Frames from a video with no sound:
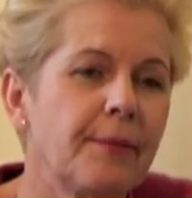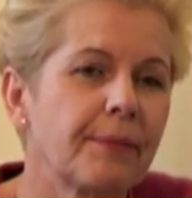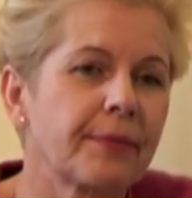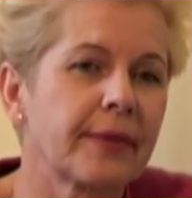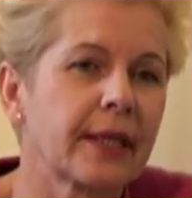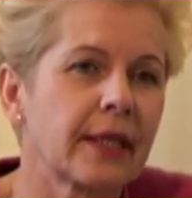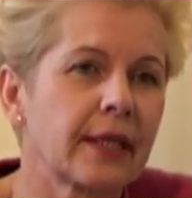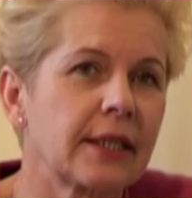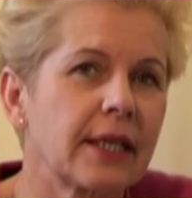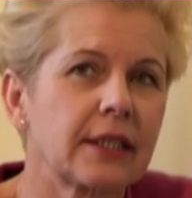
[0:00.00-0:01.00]

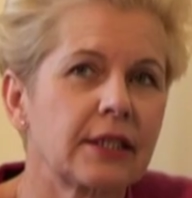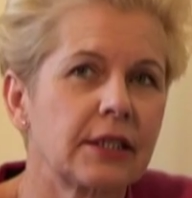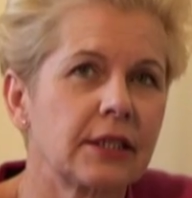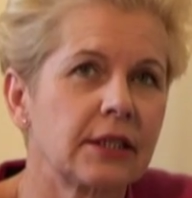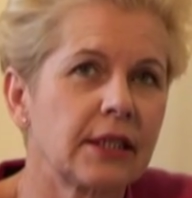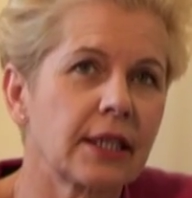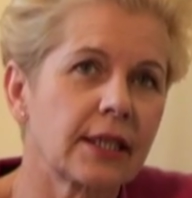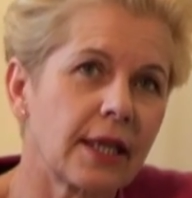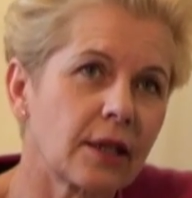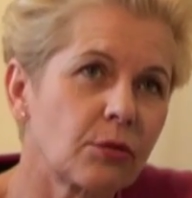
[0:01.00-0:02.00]
Mm, jaki,
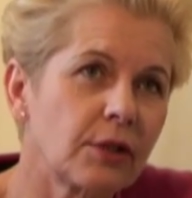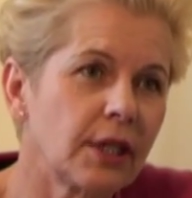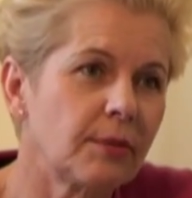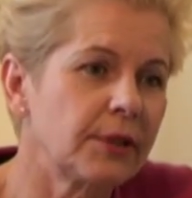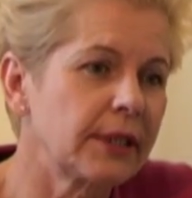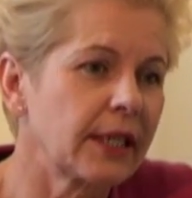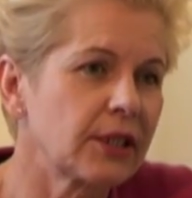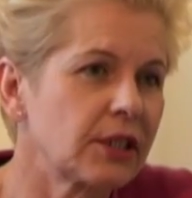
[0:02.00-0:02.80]
jak reagujemy na